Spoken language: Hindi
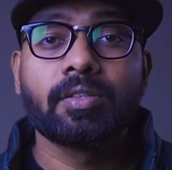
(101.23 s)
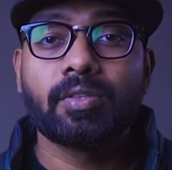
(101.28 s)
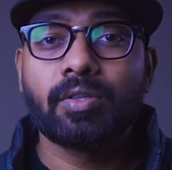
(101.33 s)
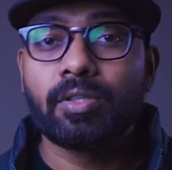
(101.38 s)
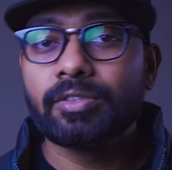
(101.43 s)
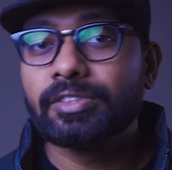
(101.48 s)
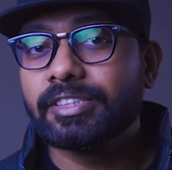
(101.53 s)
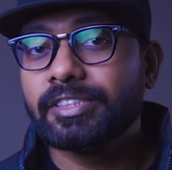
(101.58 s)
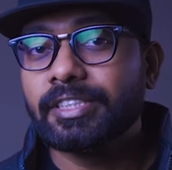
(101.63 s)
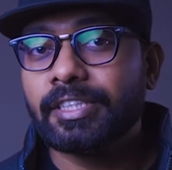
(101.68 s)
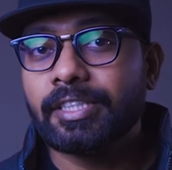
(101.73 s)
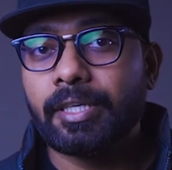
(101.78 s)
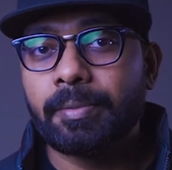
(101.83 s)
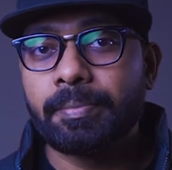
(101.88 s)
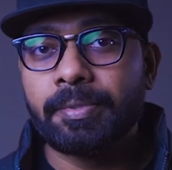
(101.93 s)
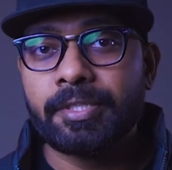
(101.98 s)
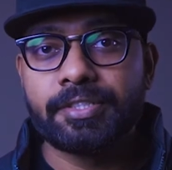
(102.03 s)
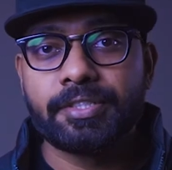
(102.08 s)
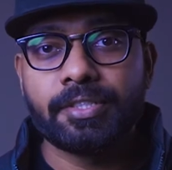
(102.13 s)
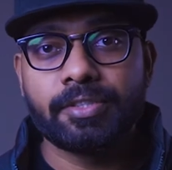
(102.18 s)
कांस्टेंट
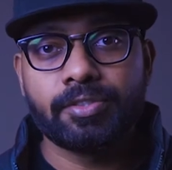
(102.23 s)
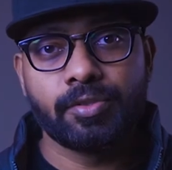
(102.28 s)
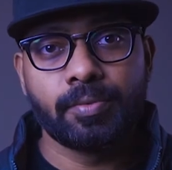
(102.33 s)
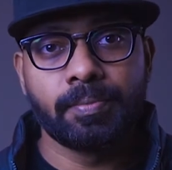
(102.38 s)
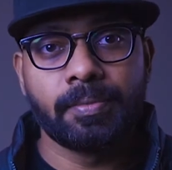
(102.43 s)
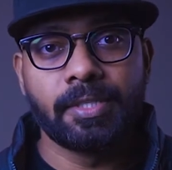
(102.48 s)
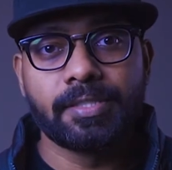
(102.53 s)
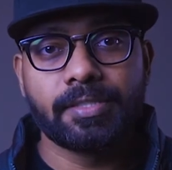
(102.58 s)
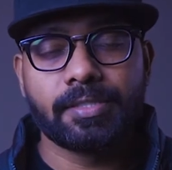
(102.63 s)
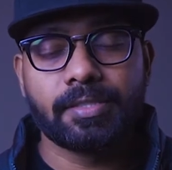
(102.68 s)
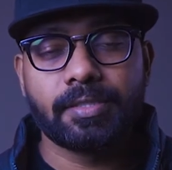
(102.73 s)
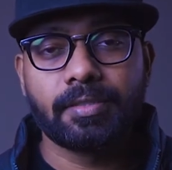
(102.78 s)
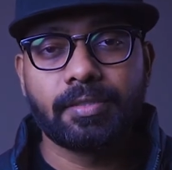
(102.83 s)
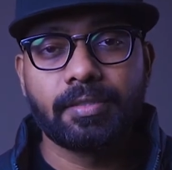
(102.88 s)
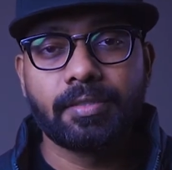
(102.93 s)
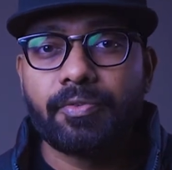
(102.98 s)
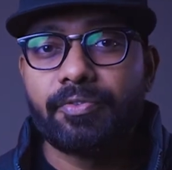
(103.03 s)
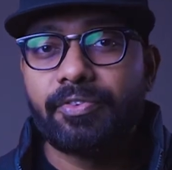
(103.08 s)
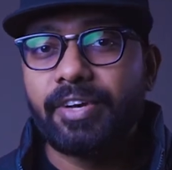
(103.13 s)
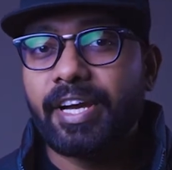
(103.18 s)
अपर्चर जूम लेंस
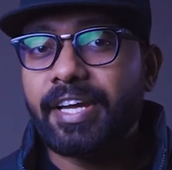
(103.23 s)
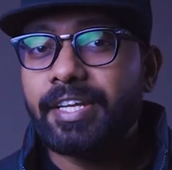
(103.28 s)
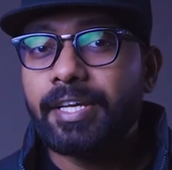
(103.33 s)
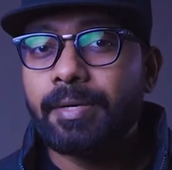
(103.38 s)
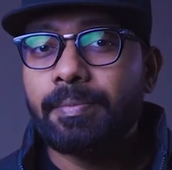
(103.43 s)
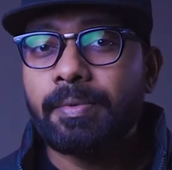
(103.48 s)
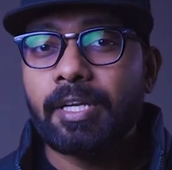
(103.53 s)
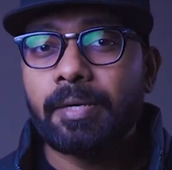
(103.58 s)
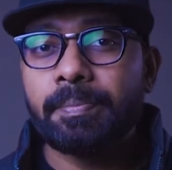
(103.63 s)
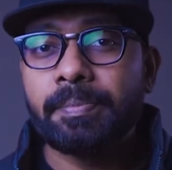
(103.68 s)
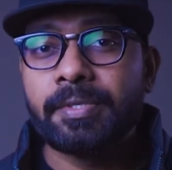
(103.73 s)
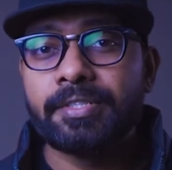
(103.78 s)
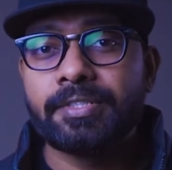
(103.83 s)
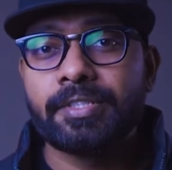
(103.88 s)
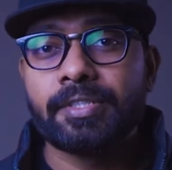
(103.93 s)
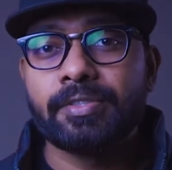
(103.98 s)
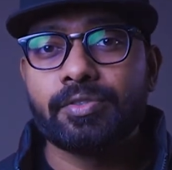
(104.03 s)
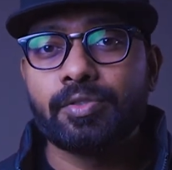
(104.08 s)
वेरिएबल अपर्चर